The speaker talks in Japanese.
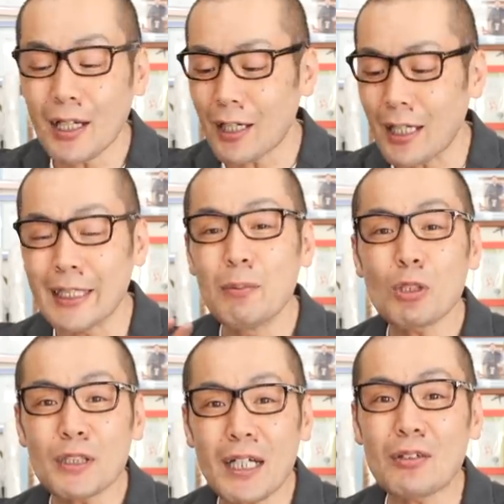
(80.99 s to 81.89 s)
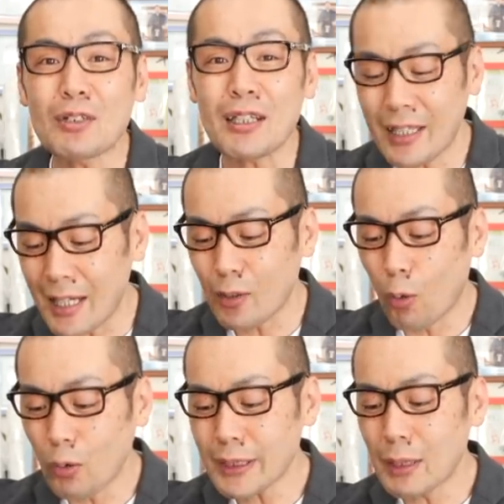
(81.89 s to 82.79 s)
だから気持ち悪くなって、
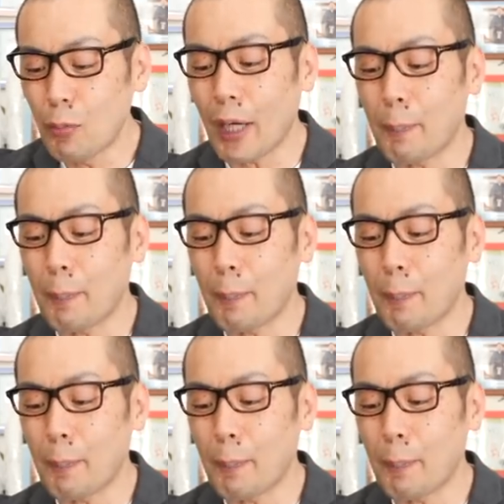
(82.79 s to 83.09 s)
どうしても